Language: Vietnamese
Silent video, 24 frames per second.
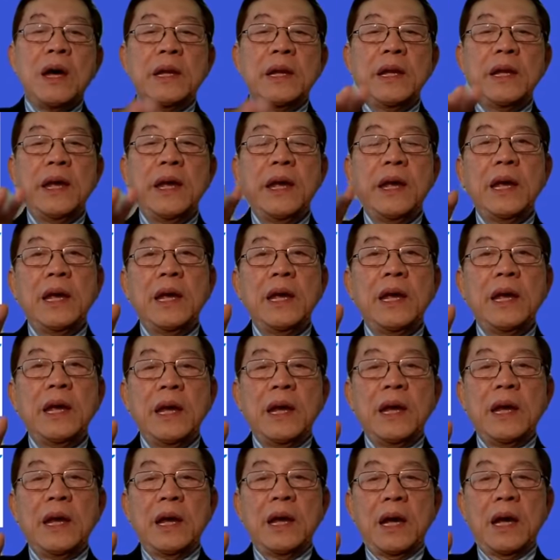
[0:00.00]

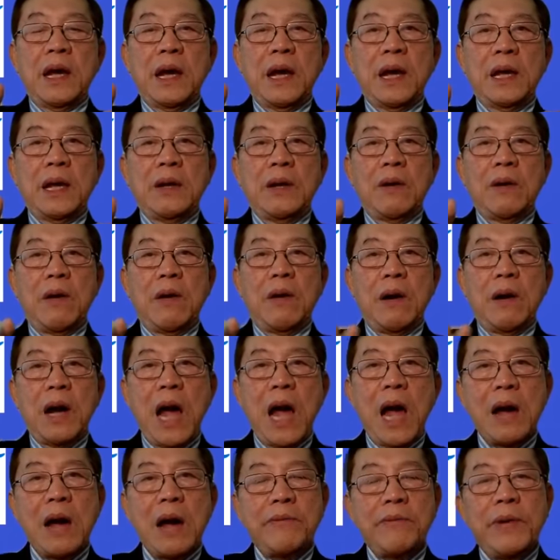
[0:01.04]
thì uh, nó
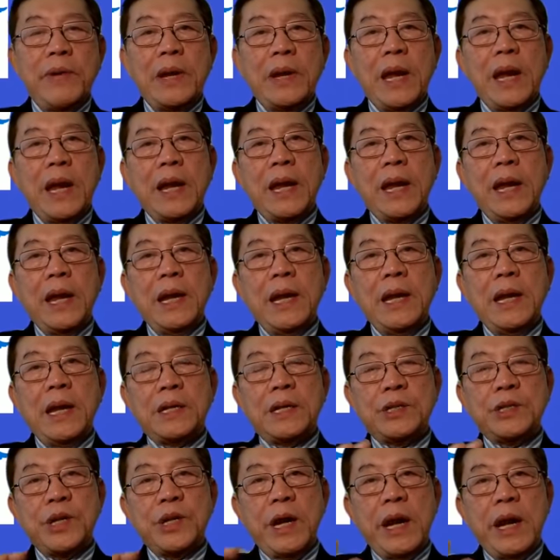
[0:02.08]
khác với lại cái
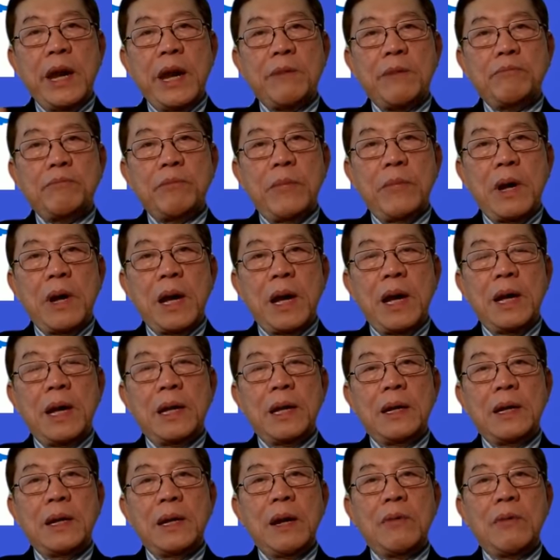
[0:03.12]
uh, trẻ em
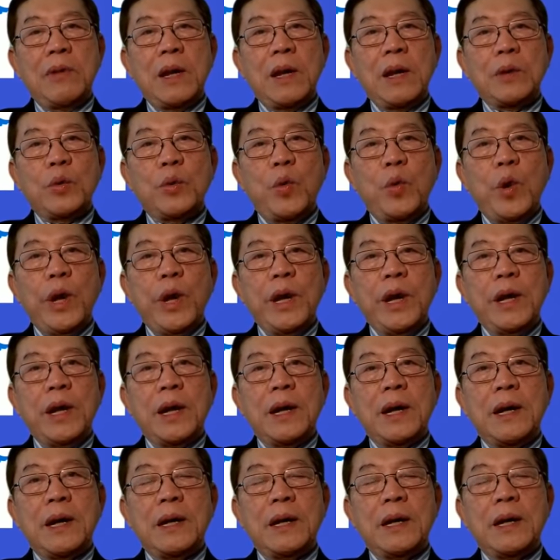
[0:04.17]
mà nó kêu là tuổi
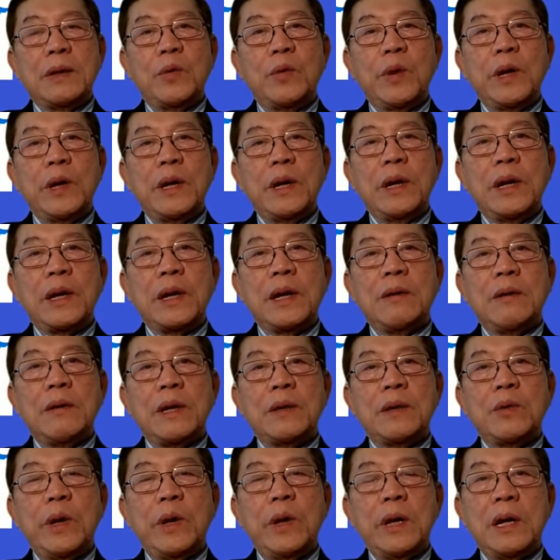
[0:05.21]
uh, tuổi uh, kêu là
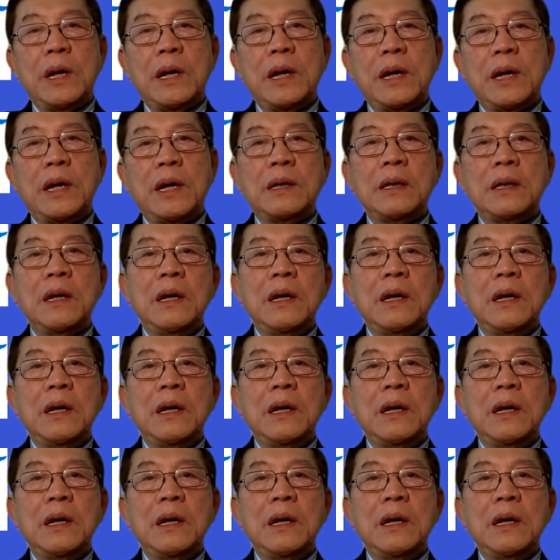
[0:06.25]
tuổi uh,